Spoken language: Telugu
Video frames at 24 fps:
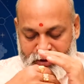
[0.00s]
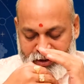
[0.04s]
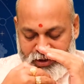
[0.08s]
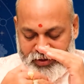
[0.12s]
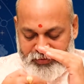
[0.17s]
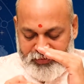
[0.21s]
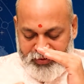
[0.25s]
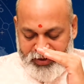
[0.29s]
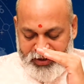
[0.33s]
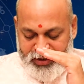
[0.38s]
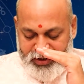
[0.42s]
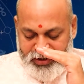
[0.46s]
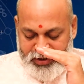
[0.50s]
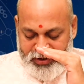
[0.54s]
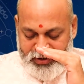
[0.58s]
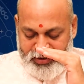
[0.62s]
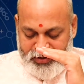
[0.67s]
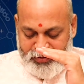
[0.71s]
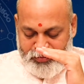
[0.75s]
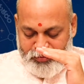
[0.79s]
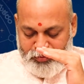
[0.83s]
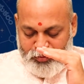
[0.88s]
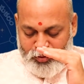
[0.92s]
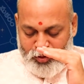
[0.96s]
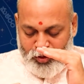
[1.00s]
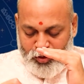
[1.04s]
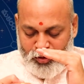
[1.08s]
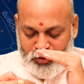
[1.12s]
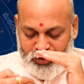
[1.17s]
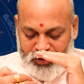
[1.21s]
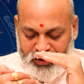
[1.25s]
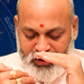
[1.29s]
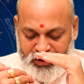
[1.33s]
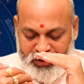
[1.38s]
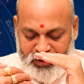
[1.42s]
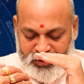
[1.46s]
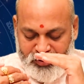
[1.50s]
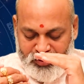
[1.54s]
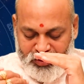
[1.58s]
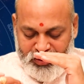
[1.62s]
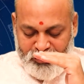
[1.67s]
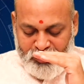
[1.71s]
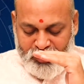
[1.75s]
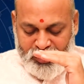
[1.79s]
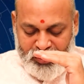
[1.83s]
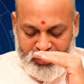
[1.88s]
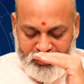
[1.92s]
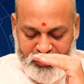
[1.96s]
ఇరవై మూడో తేదీ
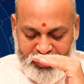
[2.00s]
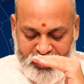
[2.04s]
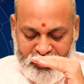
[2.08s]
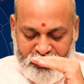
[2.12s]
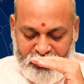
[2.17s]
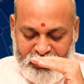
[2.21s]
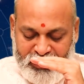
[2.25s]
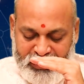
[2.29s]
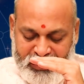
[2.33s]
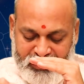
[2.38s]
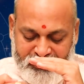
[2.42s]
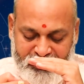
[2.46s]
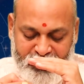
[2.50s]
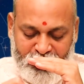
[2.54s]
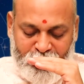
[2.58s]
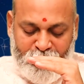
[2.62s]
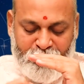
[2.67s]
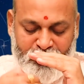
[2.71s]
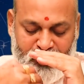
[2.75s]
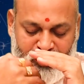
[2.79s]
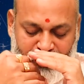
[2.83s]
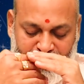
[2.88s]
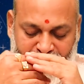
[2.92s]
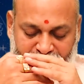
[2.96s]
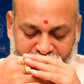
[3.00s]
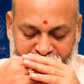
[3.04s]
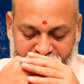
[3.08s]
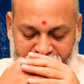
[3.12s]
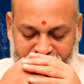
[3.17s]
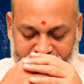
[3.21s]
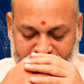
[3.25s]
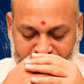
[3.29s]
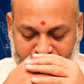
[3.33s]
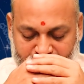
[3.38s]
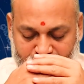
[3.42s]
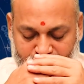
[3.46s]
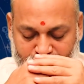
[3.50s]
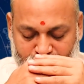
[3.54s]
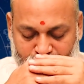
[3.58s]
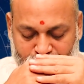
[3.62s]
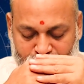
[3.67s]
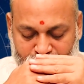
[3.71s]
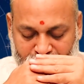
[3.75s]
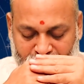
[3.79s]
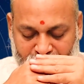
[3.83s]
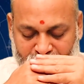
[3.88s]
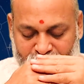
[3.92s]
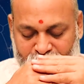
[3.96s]
నుంచి మొదలు పెట్టుకుంటే ఇరవై తొమ్మిదో తేదీ వరకు
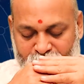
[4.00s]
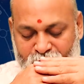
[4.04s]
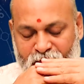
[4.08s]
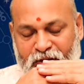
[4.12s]
కూడా